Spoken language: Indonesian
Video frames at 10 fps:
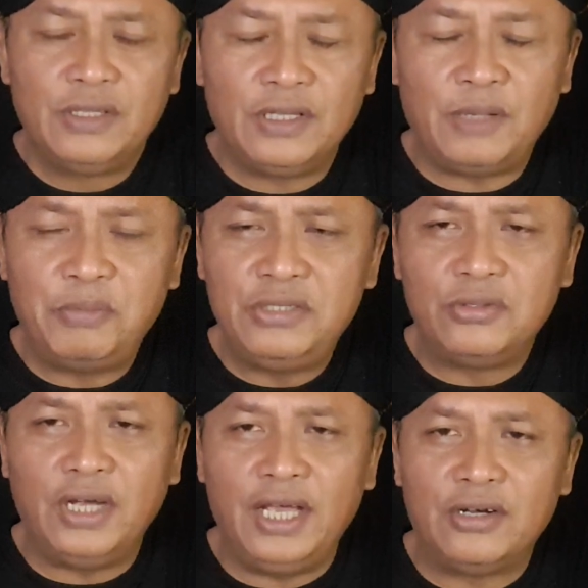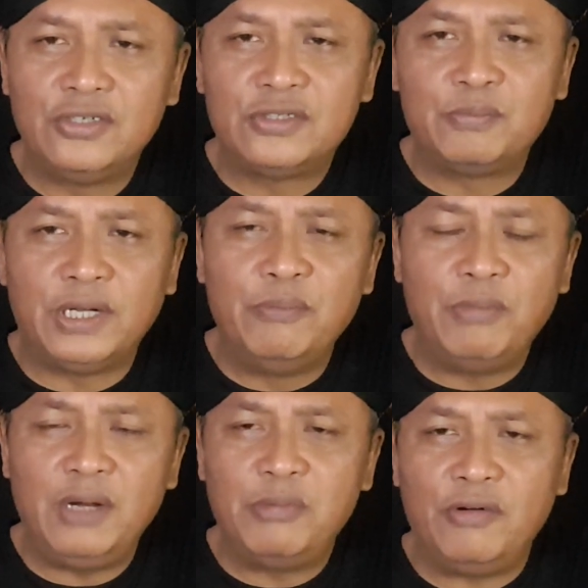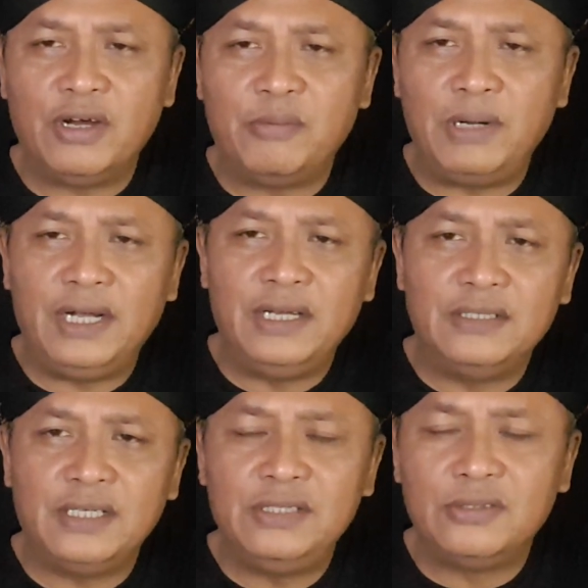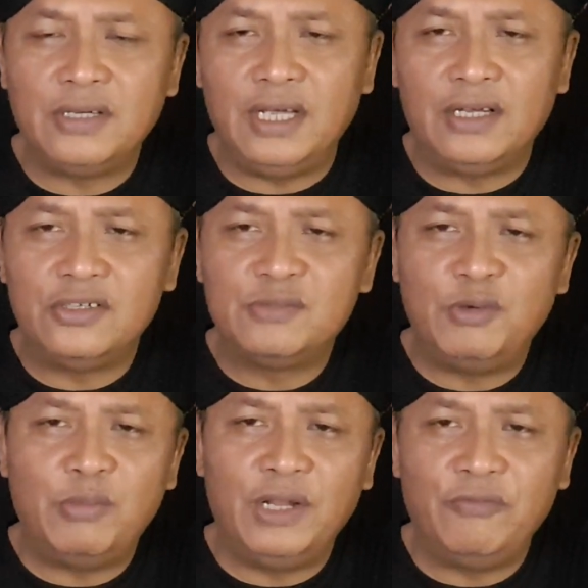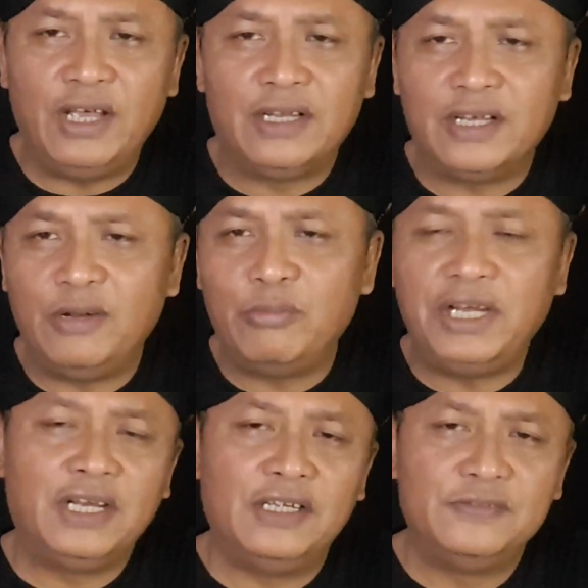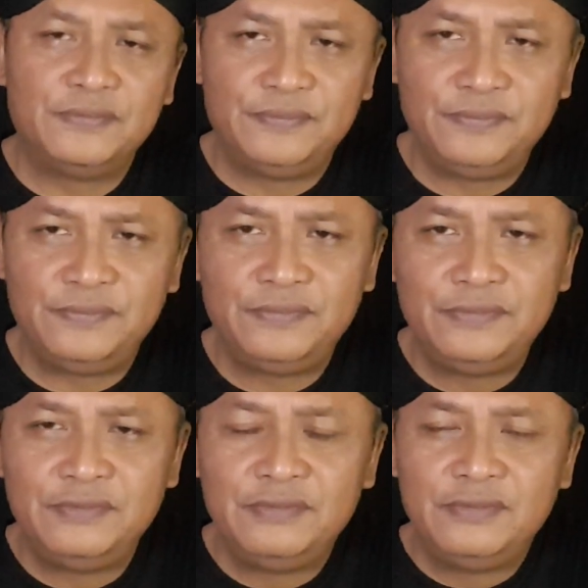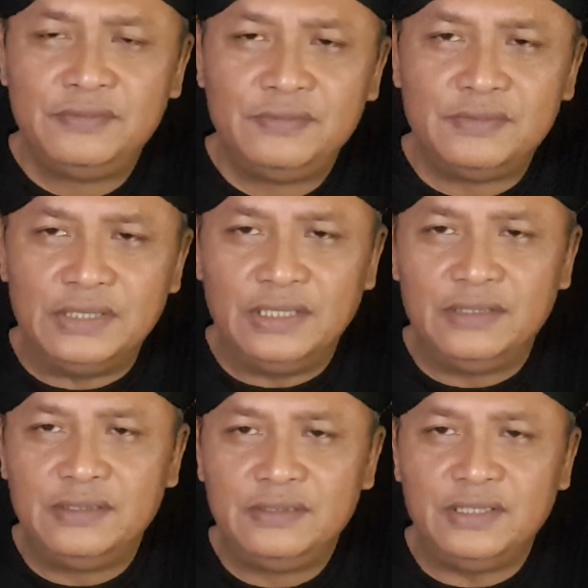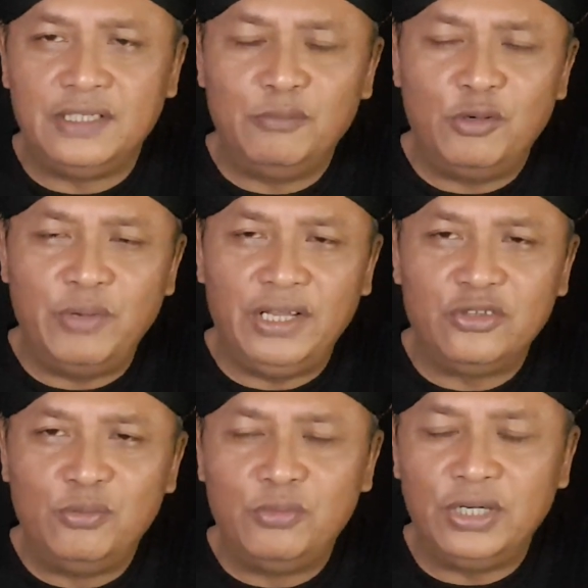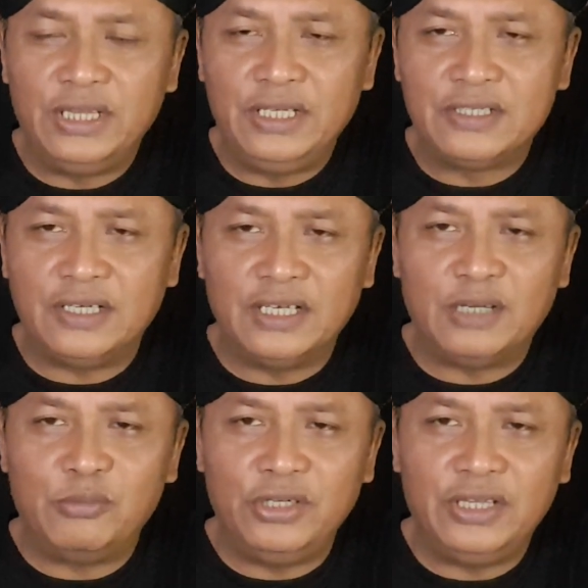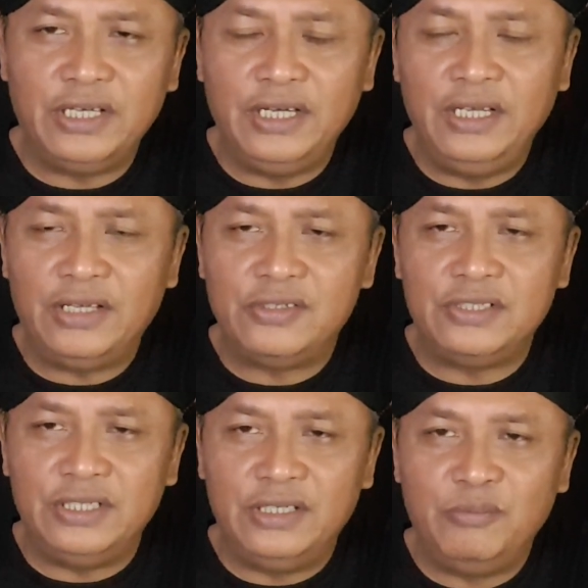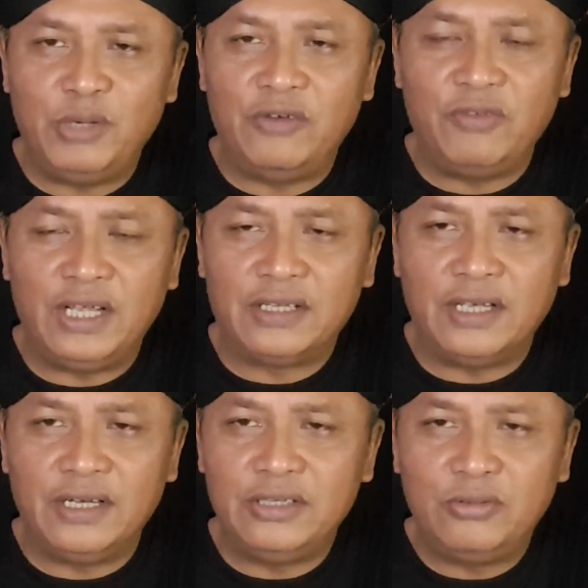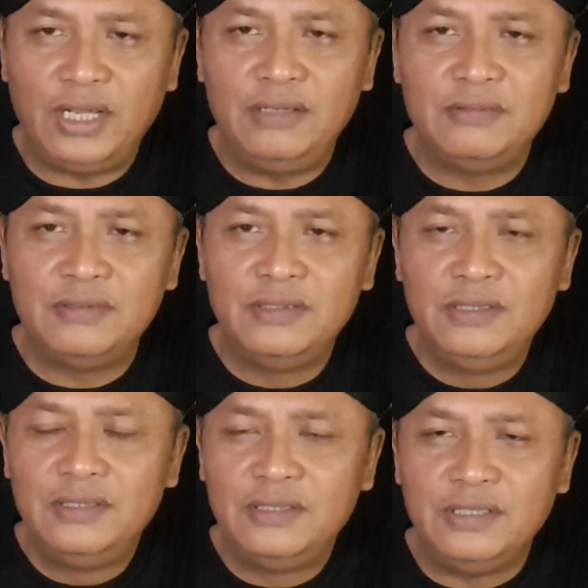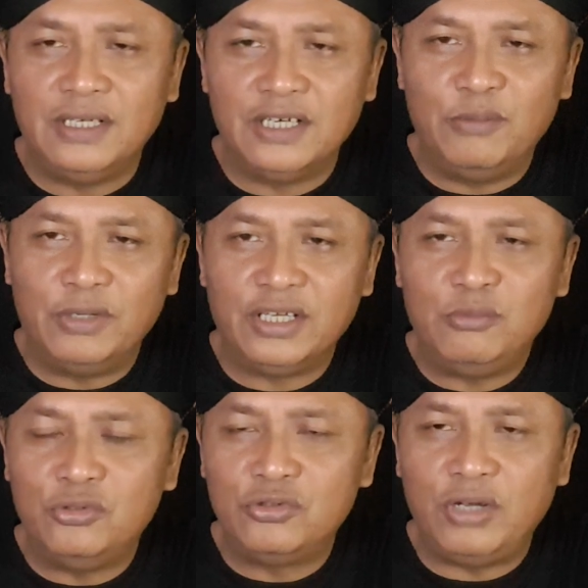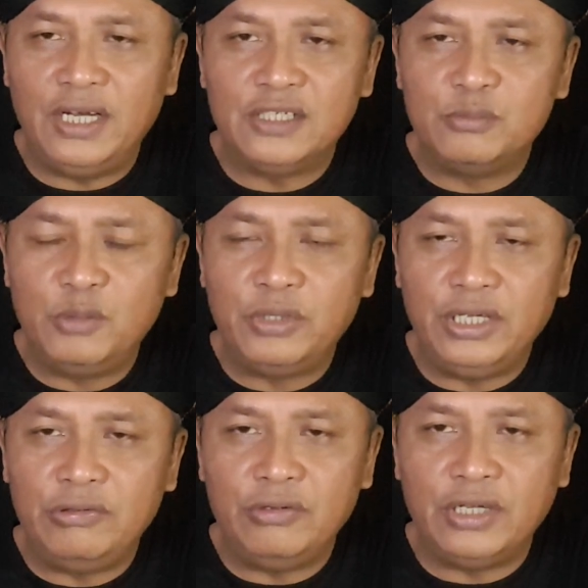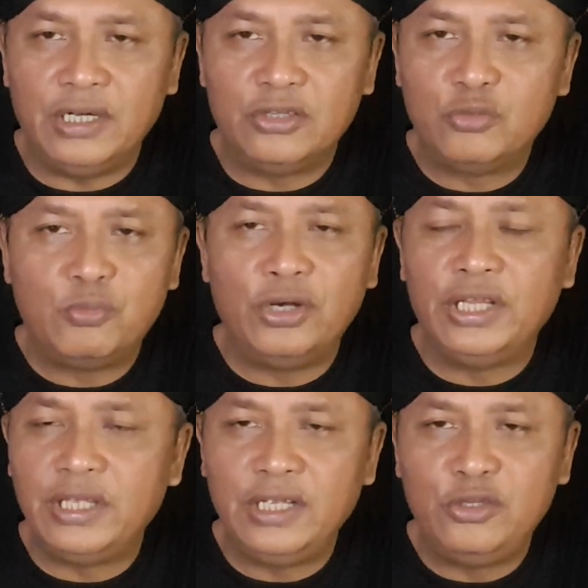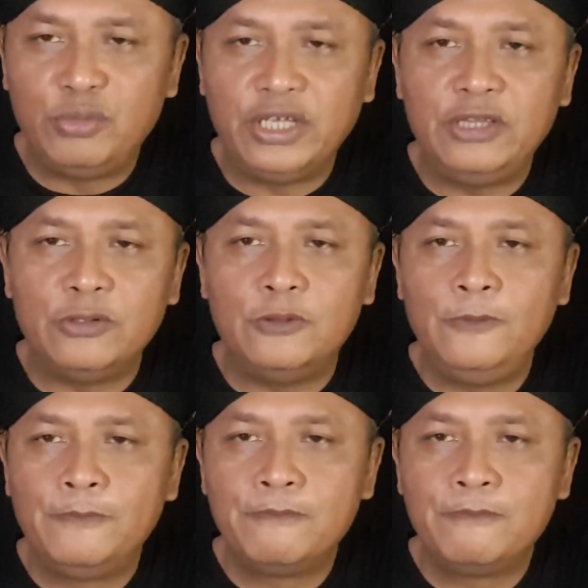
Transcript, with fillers: tetapi juga harus berimbang bahwa kepala desa juga harus memanfaatkan mereka ya, jadi momentum politik jangkar politik ini harus dimanfaatkan itulah yang namanya mutualisme begitu dan itu politik itu begitu